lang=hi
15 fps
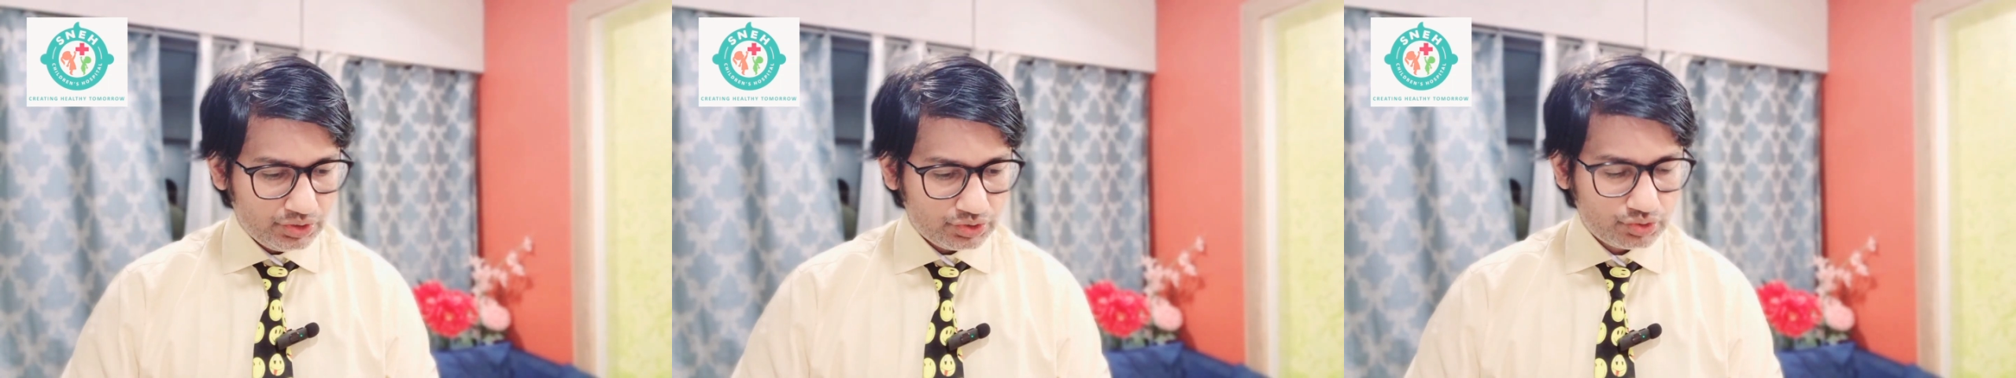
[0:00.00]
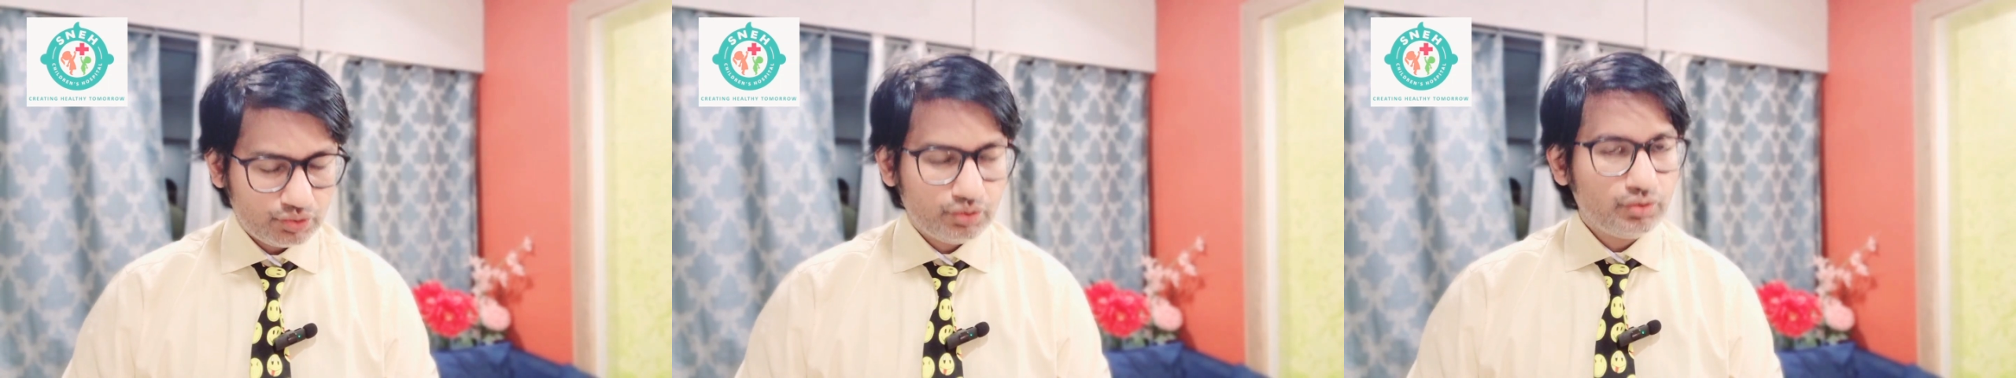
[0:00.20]

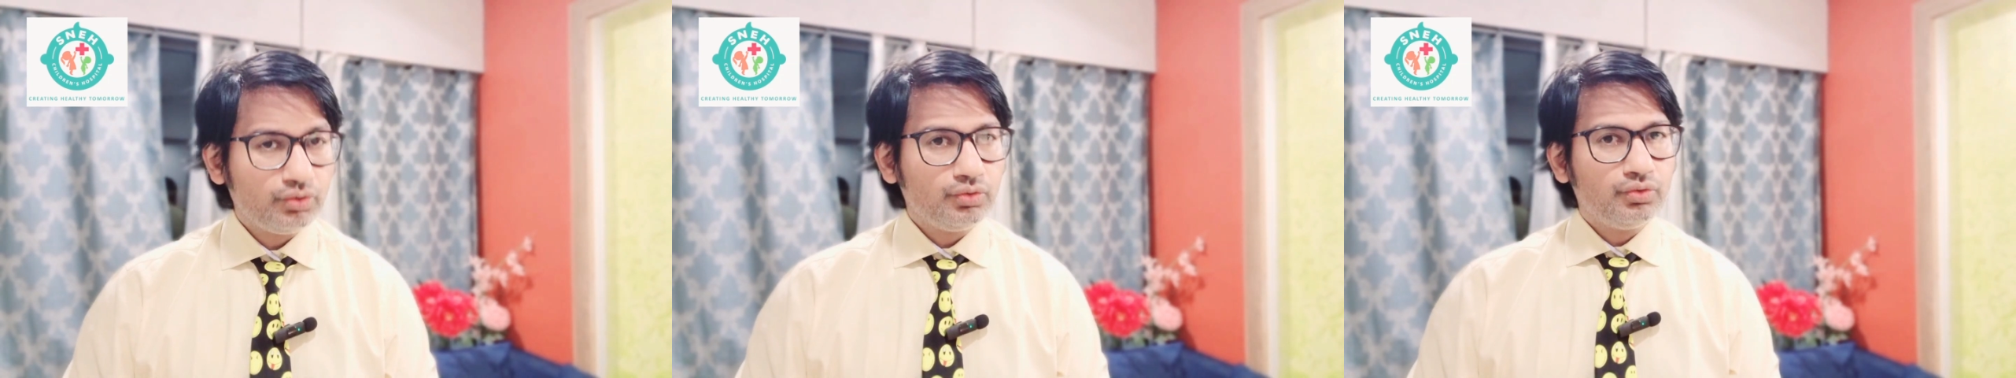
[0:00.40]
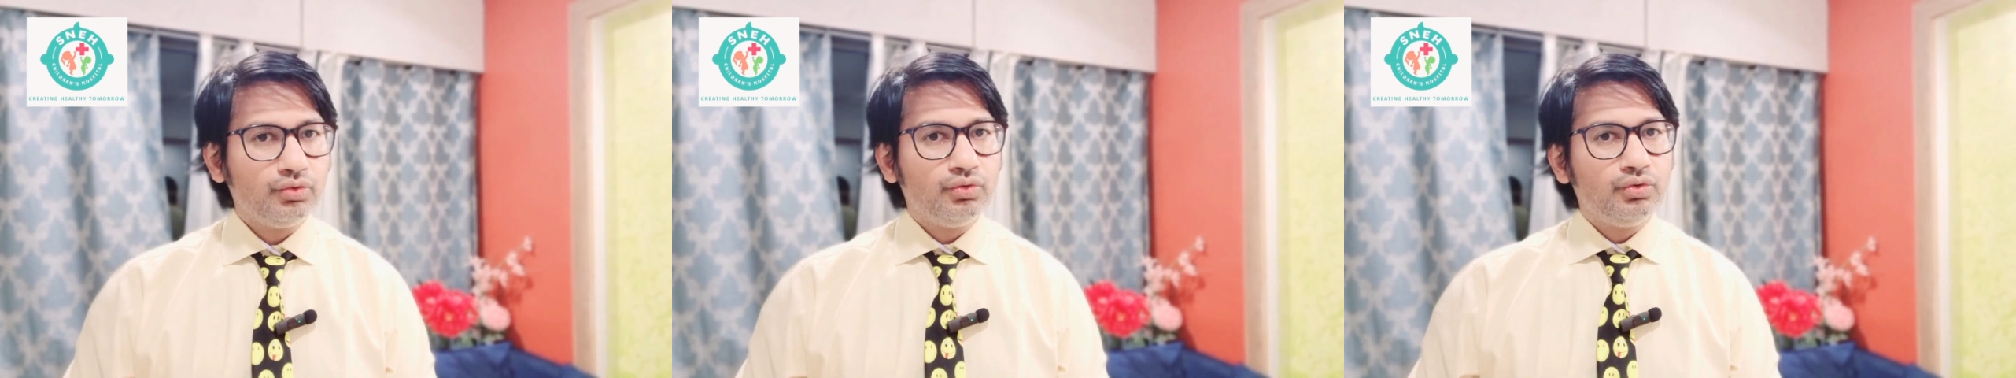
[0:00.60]
सो
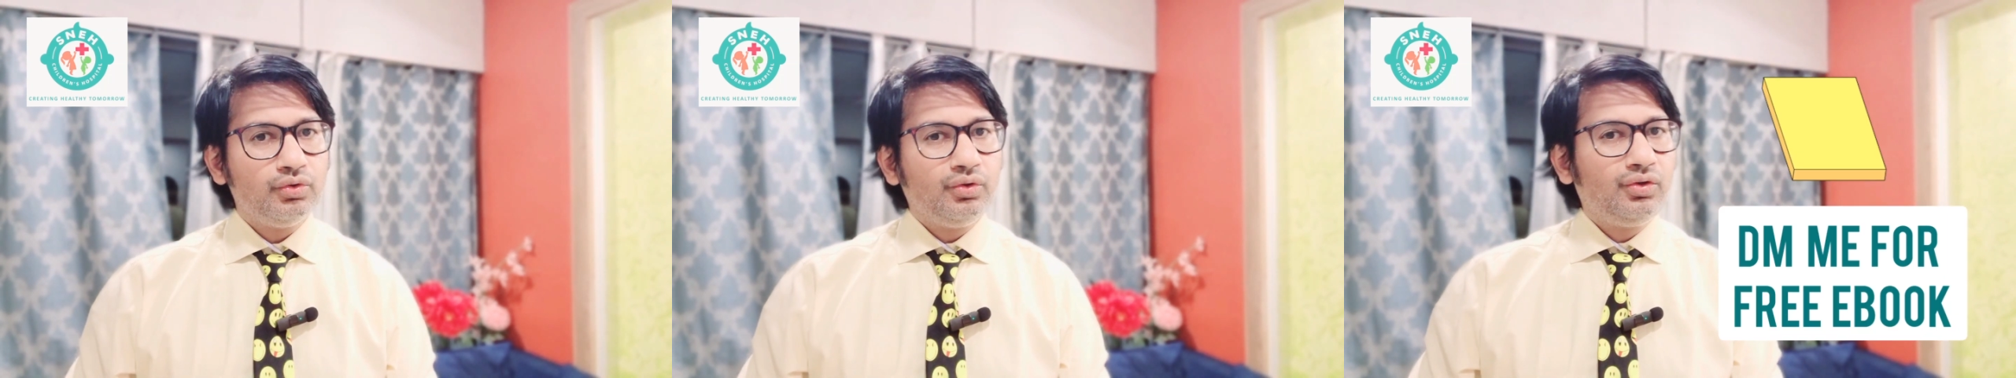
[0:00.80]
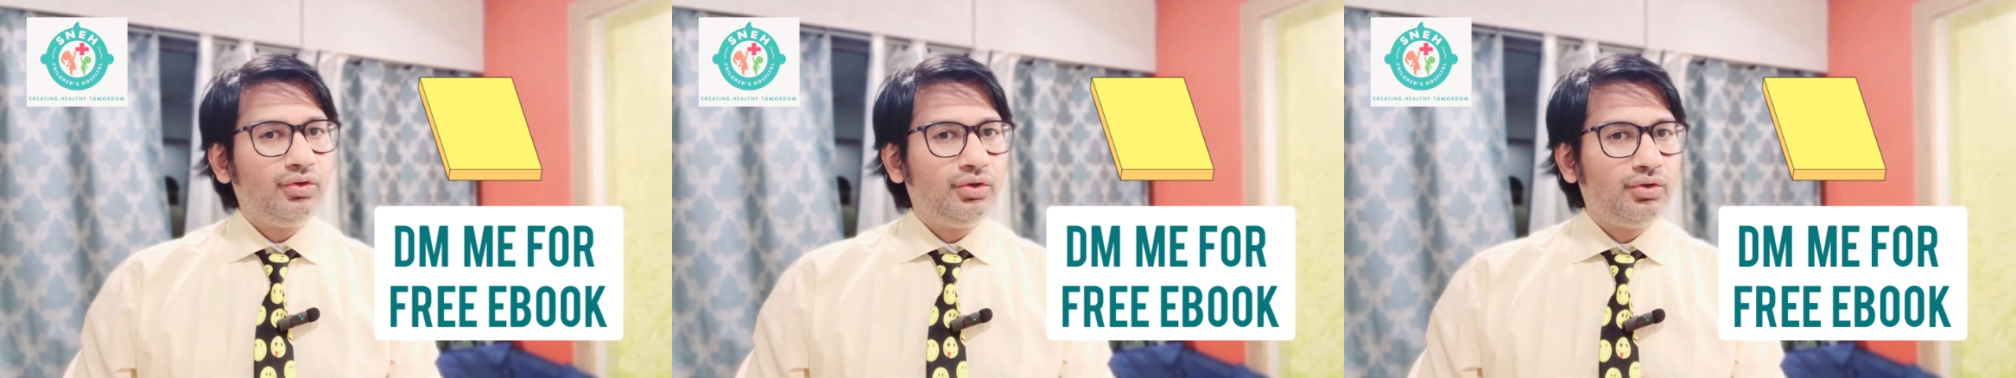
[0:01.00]

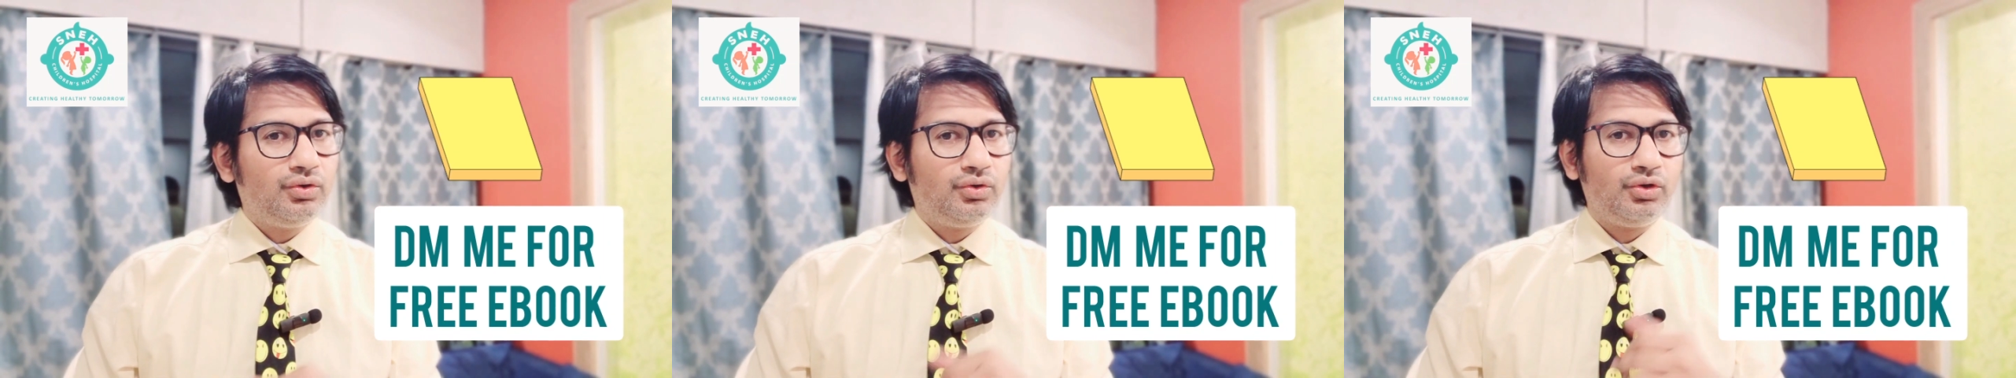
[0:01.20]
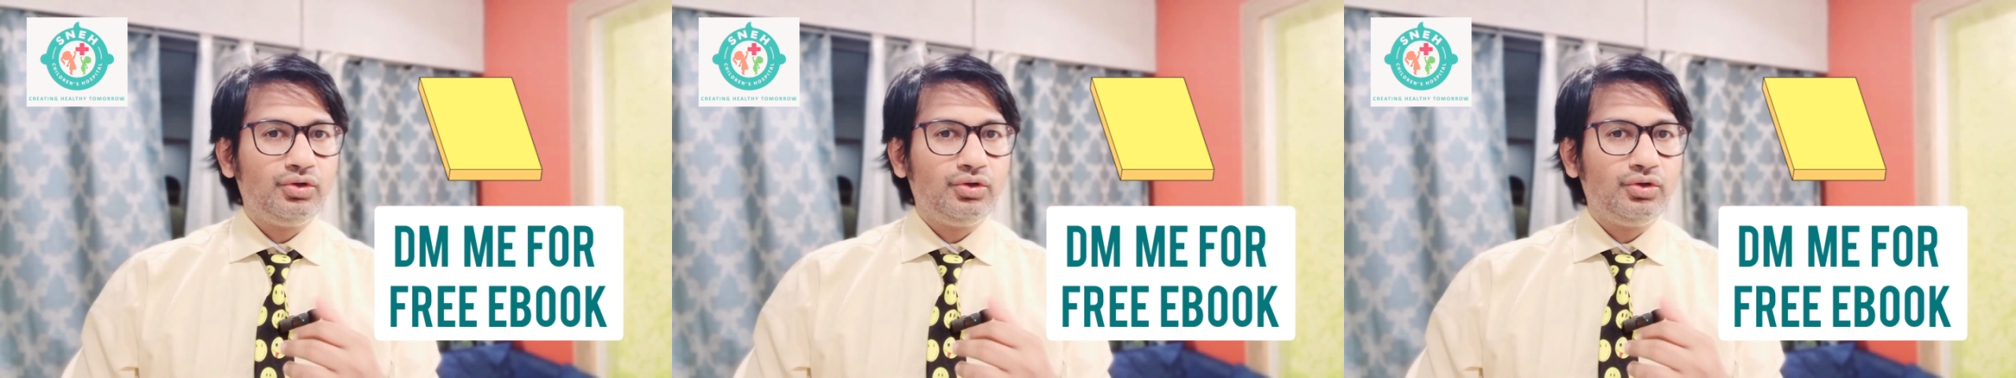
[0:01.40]
so,